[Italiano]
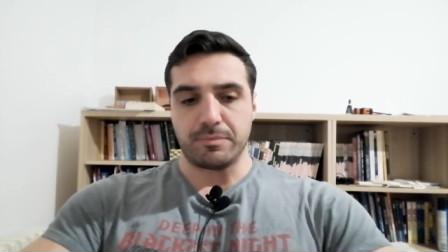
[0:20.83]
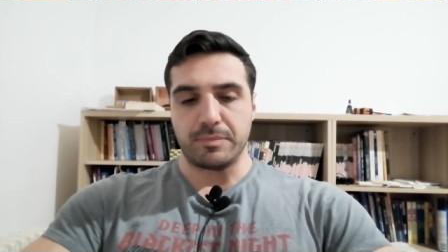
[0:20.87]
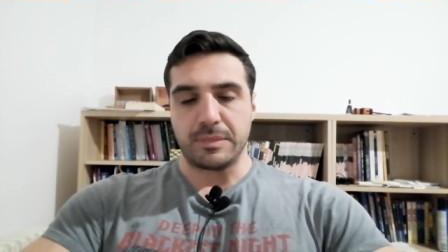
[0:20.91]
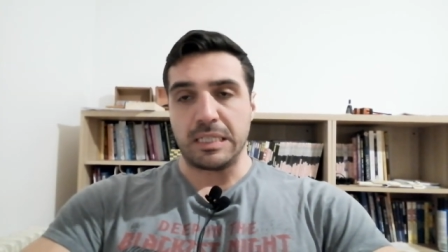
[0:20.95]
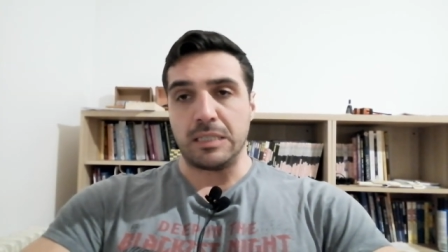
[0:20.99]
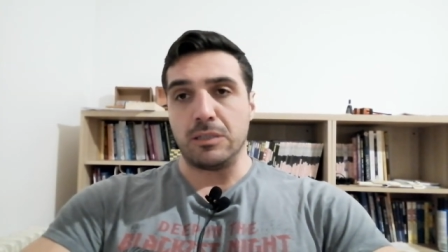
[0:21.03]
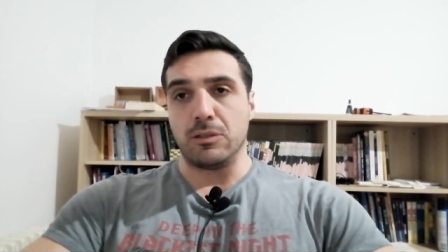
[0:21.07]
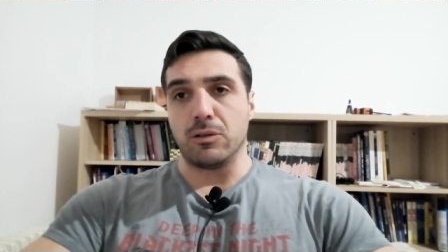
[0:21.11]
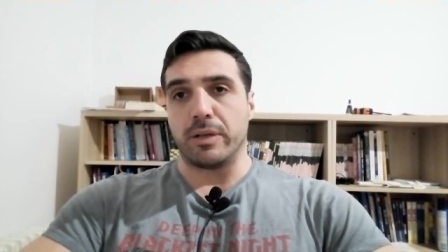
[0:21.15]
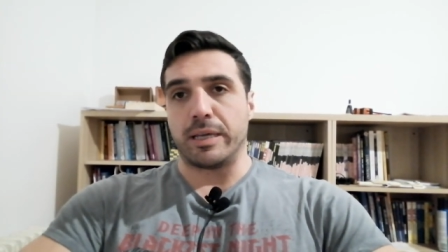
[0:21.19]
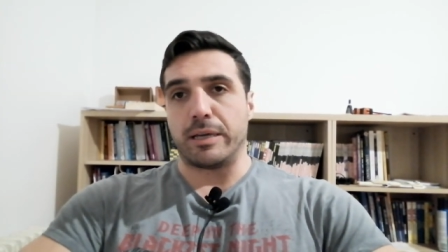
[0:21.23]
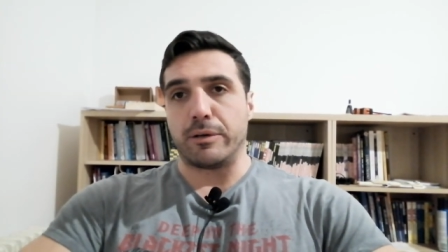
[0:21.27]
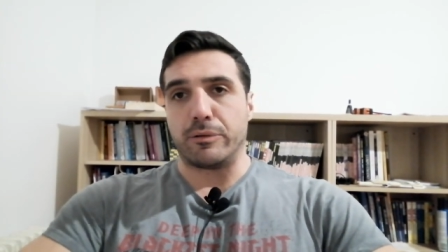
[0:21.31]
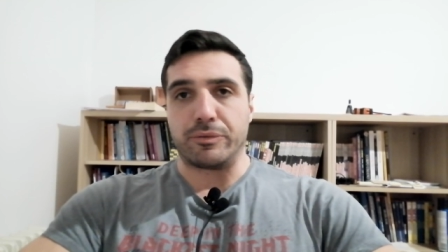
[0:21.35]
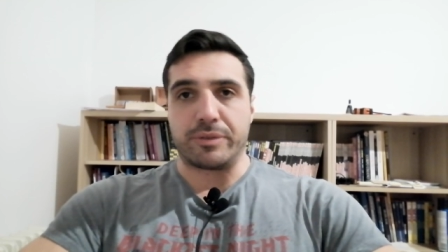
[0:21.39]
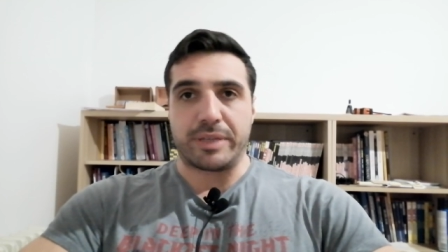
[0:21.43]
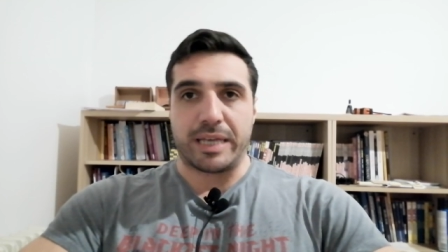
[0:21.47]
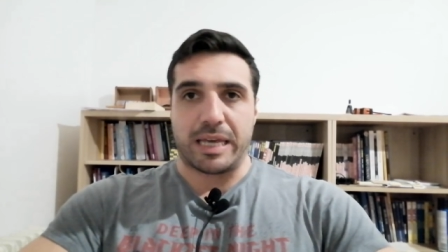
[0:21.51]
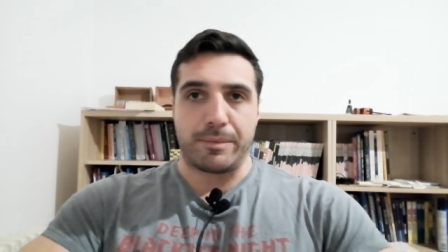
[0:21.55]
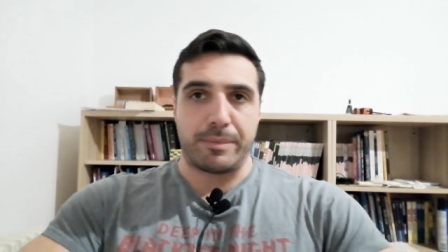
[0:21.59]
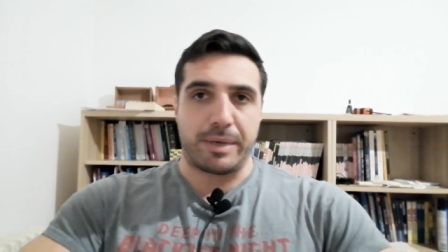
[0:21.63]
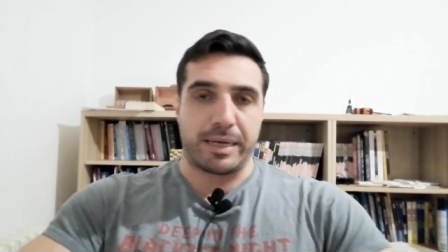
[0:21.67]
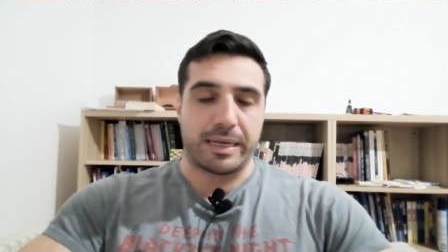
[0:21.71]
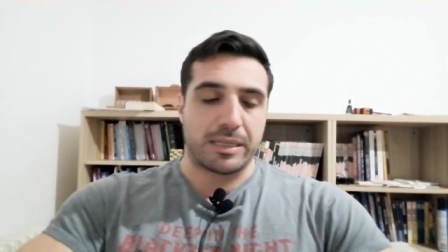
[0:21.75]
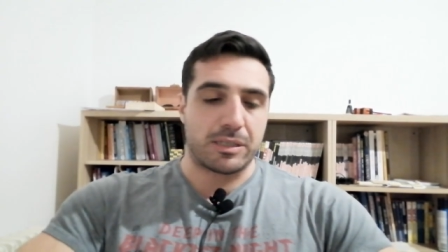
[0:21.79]
Non è un
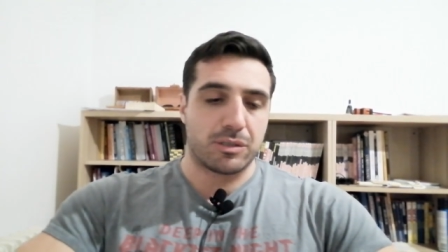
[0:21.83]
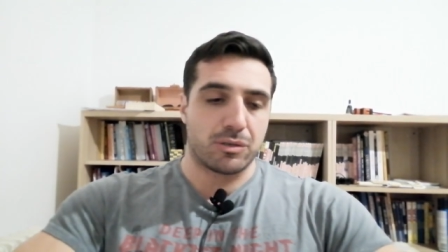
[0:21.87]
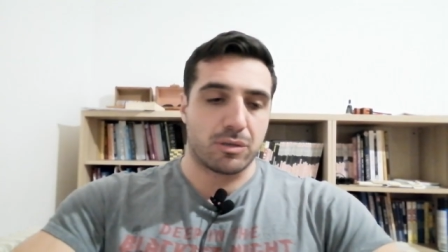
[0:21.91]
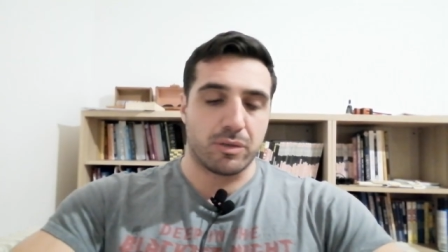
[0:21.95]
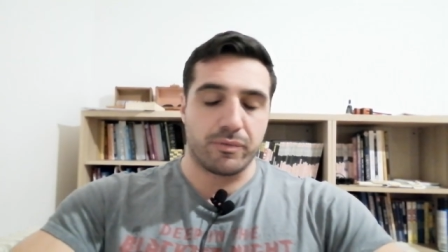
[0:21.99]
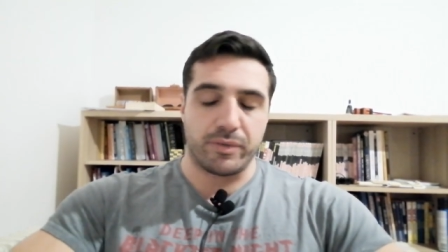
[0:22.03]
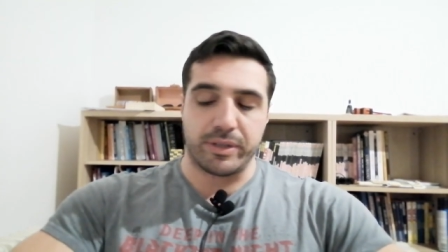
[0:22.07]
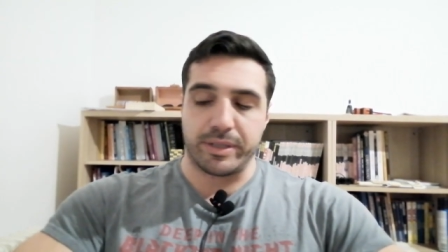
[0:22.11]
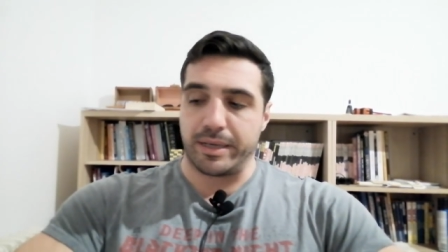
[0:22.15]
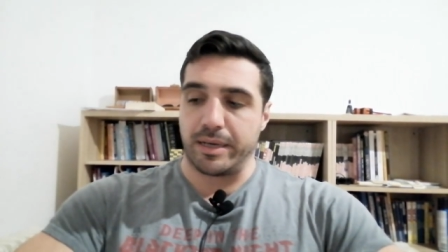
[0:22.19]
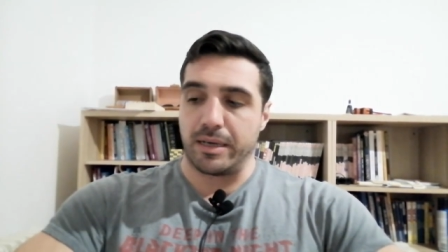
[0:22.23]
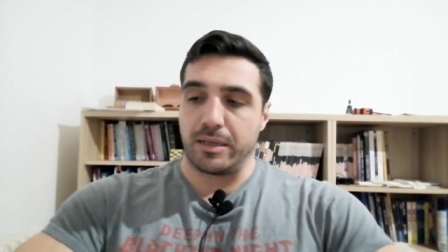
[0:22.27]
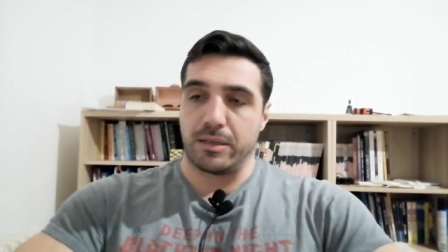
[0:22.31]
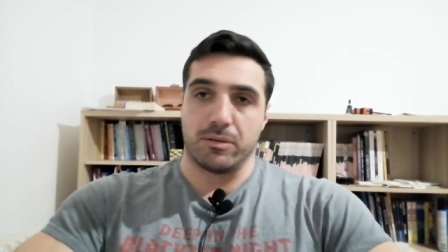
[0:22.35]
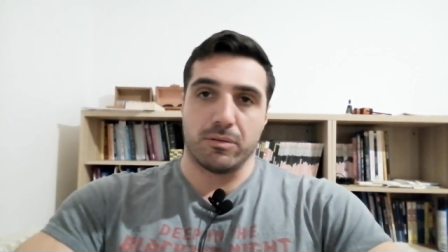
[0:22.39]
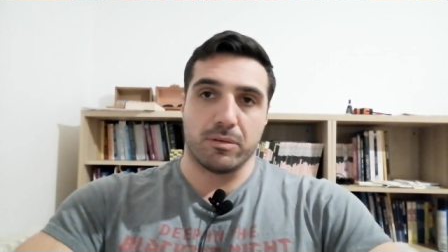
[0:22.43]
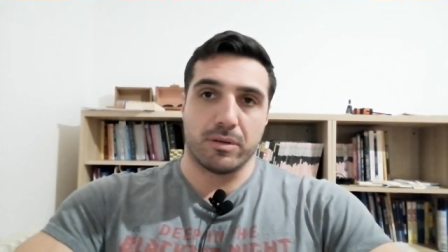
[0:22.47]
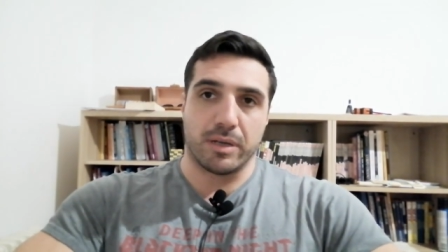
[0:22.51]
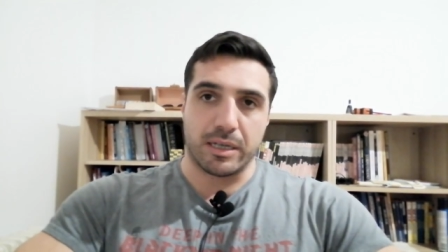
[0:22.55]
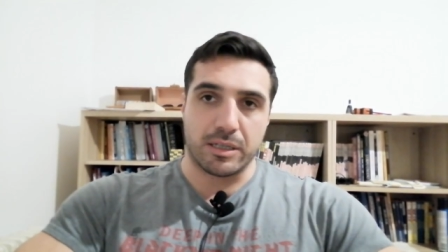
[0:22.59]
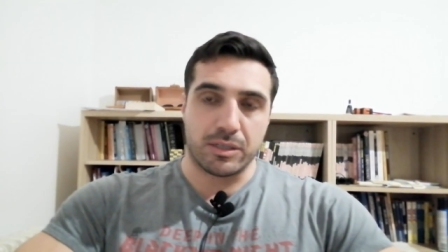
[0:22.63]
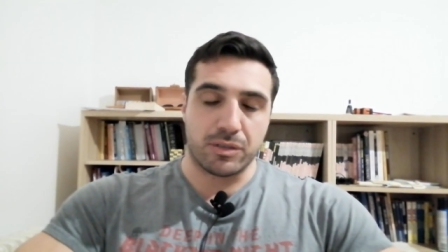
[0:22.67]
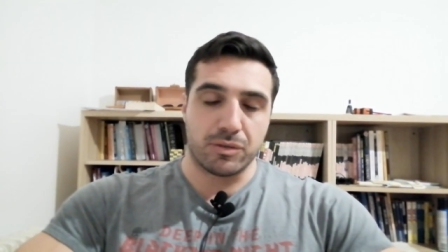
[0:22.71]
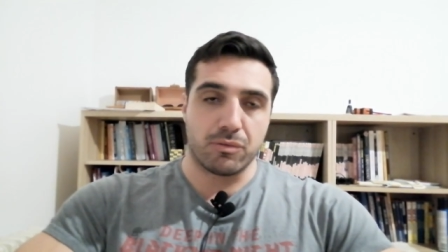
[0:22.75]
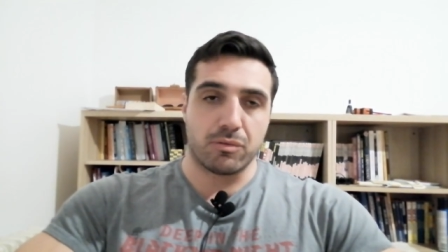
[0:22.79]
tema che sto evitando
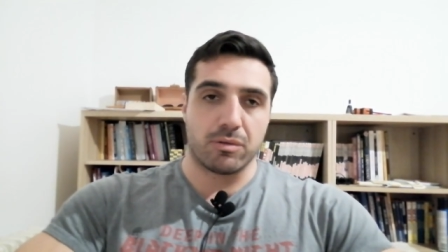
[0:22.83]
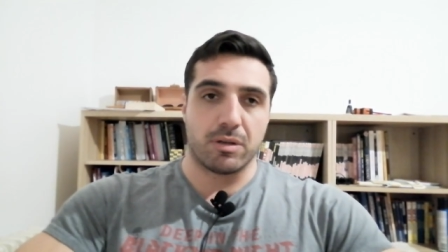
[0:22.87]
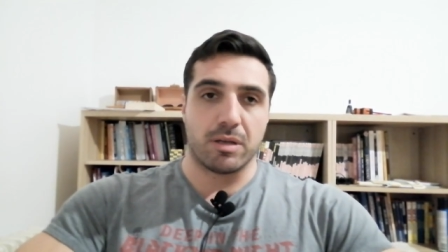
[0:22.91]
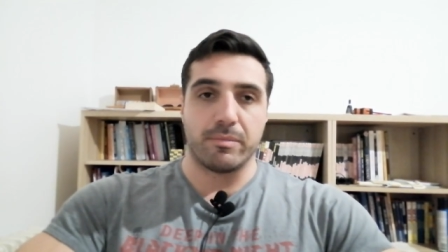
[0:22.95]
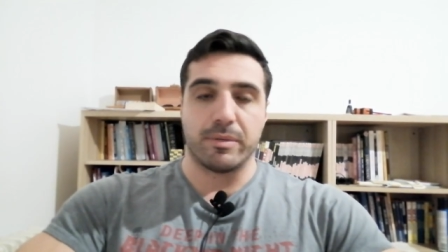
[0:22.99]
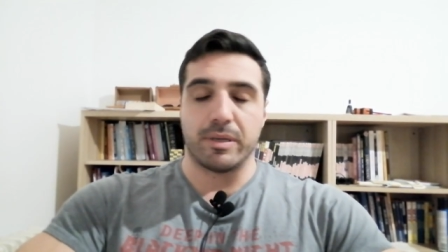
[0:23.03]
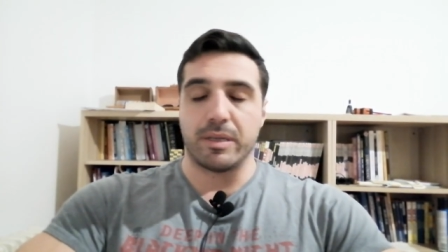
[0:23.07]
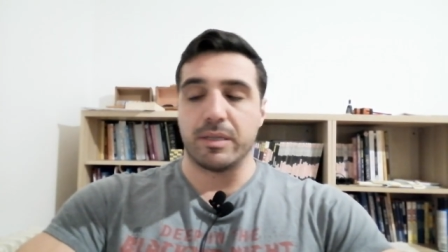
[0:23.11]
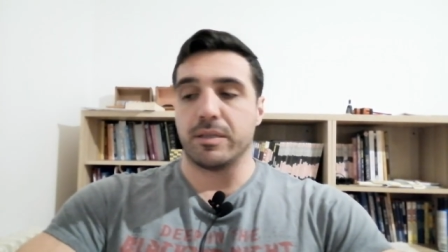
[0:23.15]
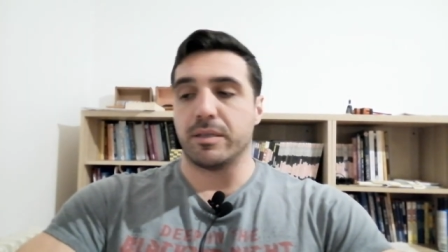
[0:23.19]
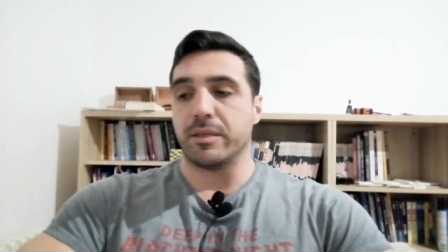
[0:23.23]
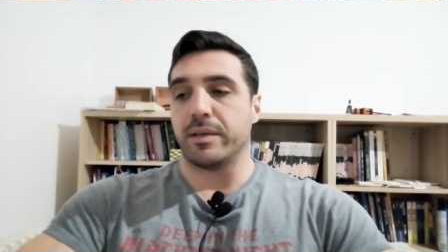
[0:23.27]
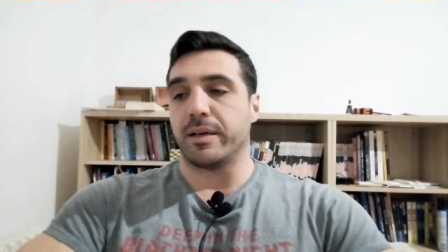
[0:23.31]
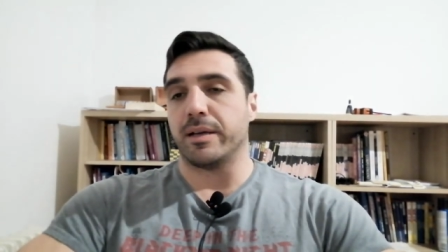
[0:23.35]
assolutamente,